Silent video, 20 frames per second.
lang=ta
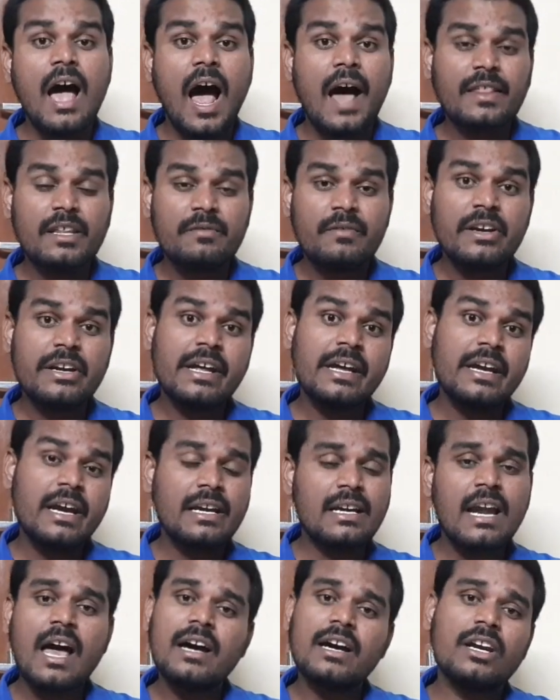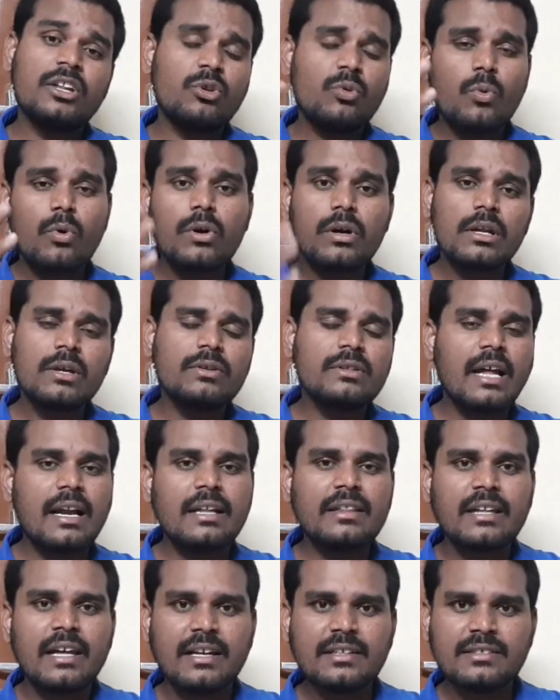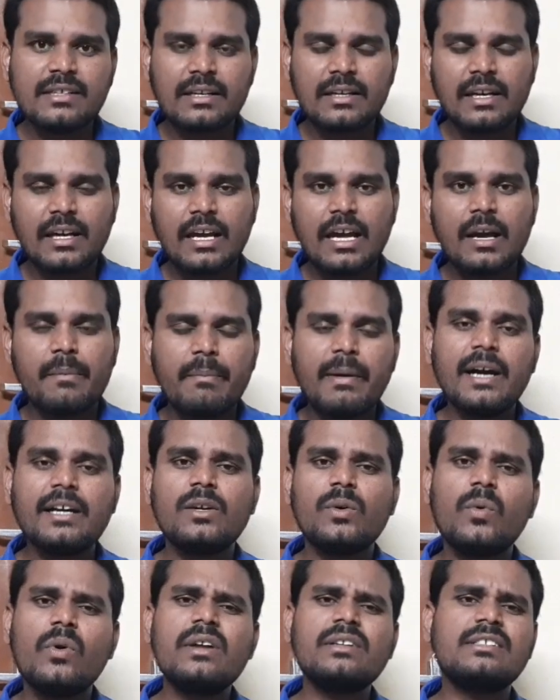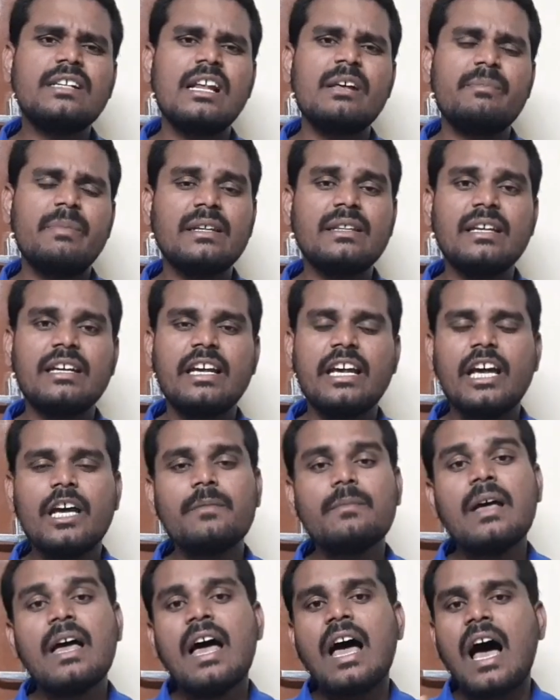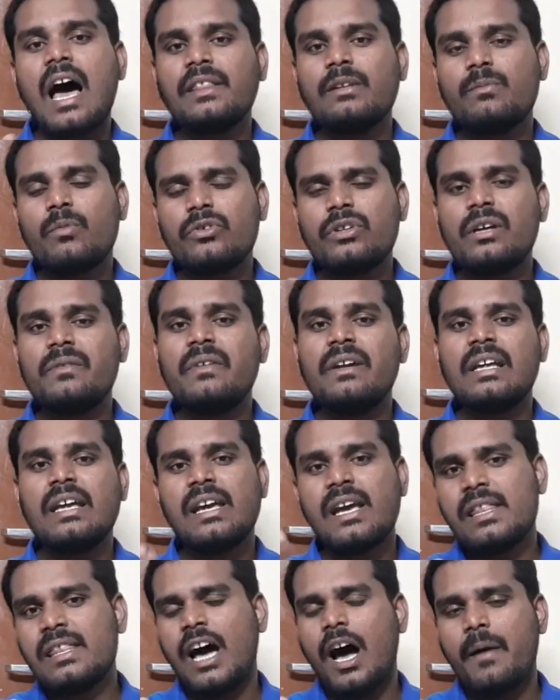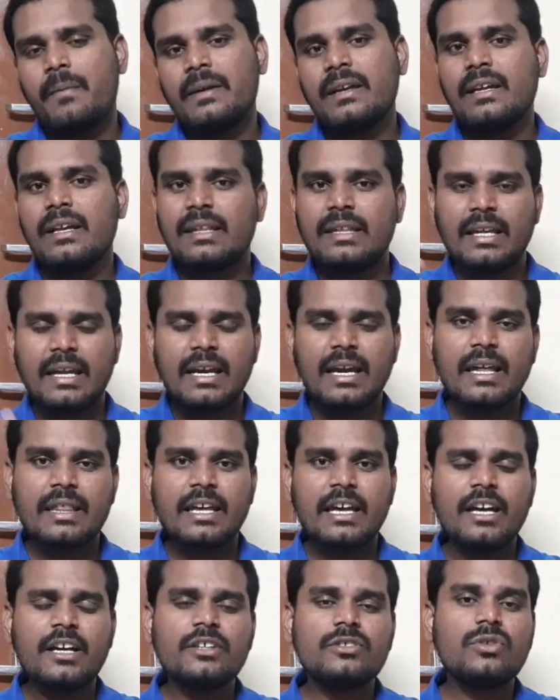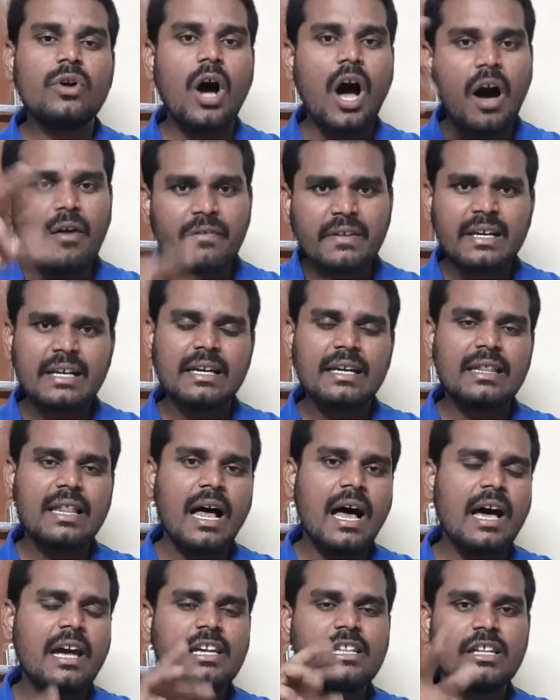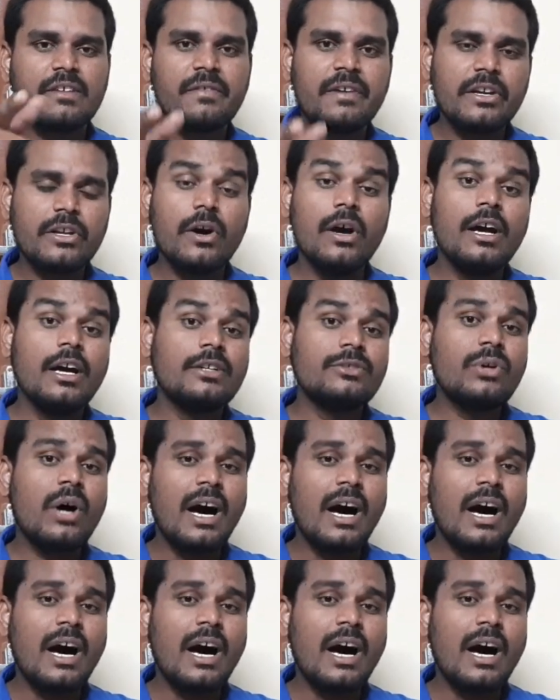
அந்த வீடியோ என்னங்கிறது உங்களுக்கு நல்லா தெரிஞ்சிருக்குங்க பட் ஒரு சில பேர்த்துக்கு அந்த முதல் வீடியோ எது அப்படிங்கிறது தெரியாது ஸோ அவங்களுக்கு தான் இந்த வீடியோ ஸோ